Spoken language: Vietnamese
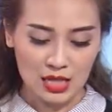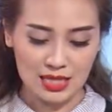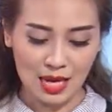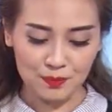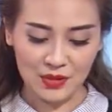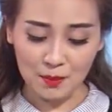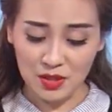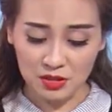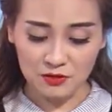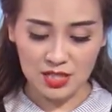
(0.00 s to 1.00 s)
giảm
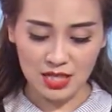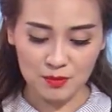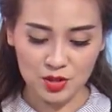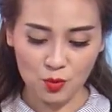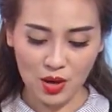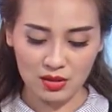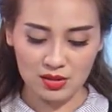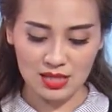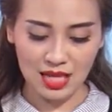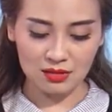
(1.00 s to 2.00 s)
84% trong khoảng
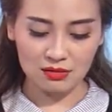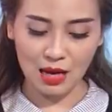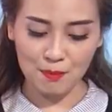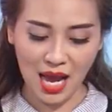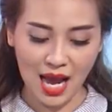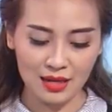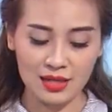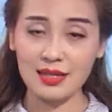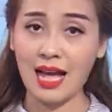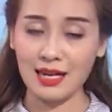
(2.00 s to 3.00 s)
thời gian từ tháng 3
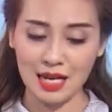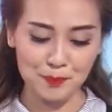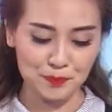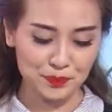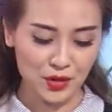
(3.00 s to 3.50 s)
đến tháng 5,